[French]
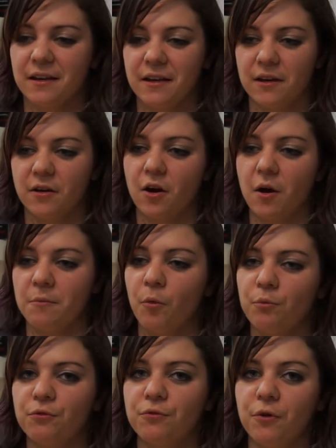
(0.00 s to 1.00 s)
Et
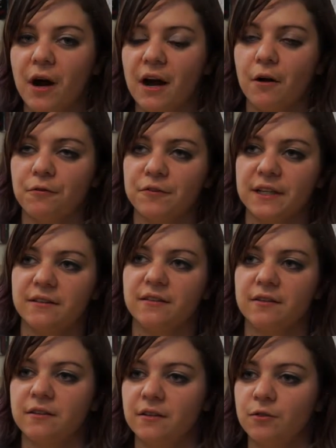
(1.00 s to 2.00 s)
mon pouvoir en fait
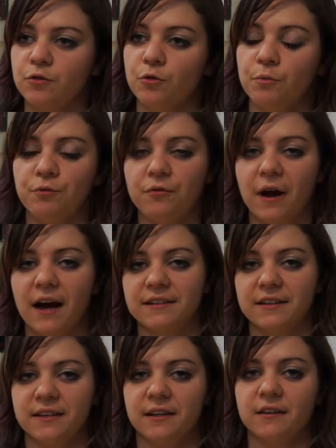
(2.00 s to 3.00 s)
c'était de pouvoir
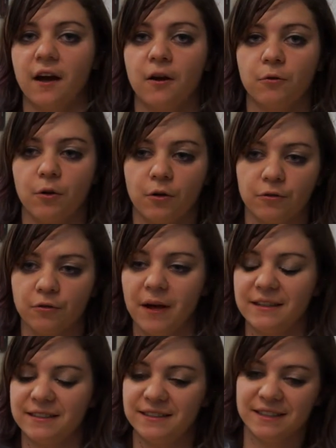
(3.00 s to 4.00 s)
attaquer le dragon en lançant
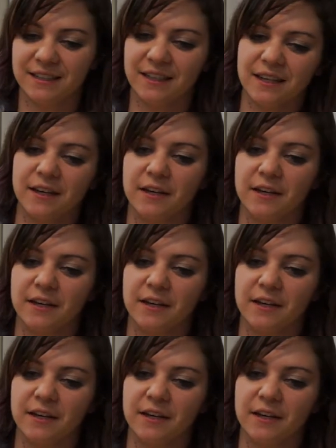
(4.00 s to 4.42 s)
un dé